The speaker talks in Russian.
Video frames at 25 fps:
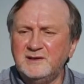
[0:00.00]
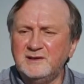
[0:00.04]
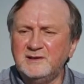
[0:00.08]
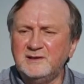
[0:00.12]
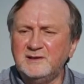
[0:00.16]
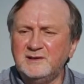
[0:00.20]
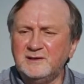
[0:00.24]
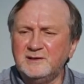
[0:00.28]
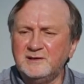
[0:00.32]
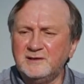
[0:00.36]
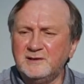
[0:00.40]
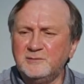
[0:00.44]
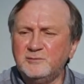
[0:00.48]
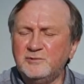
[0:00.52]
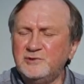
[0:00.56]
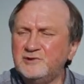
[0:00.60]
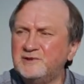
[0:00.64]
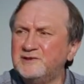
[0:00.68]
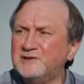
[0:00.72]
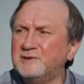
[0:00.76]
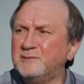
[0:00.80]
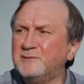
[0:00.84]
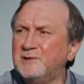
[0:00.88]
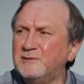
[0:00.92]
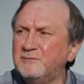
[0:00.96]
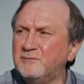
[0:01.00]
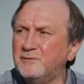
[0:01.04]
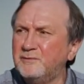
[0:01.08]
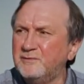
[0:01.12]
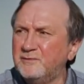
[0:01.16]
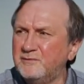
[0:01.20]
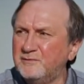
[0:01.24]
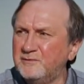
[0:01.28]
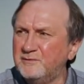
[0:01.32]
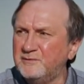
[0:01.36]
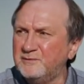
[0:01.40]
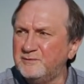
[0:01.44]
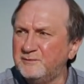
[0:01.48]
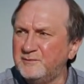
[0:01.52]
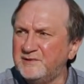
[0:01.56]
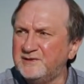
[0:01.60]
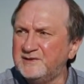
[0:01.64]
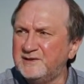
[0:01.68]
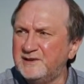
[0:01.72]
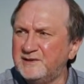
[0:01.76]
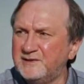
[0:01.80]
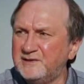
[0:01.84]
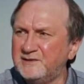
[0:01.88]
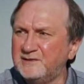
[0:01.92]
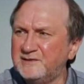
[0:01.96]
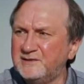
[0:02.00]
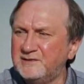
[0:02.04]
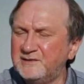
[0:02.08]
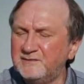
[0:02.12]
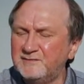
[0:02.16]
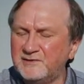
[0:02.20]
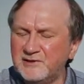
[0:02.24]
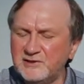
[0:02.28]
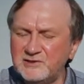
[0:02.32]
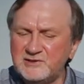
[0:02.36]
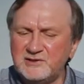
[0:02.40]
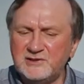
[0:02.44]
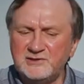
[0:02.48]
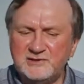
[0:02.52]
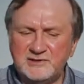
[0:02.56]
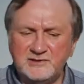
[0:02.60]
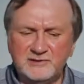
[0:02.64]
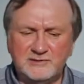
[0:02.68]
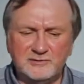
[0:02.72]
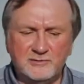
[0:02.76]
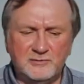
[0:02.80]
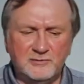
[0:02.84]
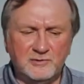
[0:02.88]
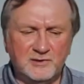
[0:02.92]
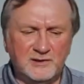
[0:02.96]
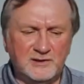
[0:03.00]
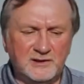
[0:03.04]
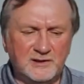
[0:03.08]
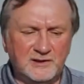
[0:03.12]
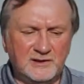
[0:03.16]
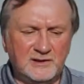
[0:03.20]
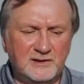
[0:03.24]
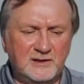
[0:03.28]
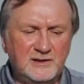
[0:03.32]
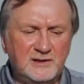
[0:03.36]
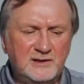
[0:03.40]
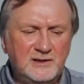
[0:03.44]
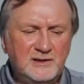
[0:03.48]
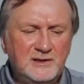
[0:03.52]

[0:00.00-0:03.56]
э, работы самого специалиста, врача-цитолога.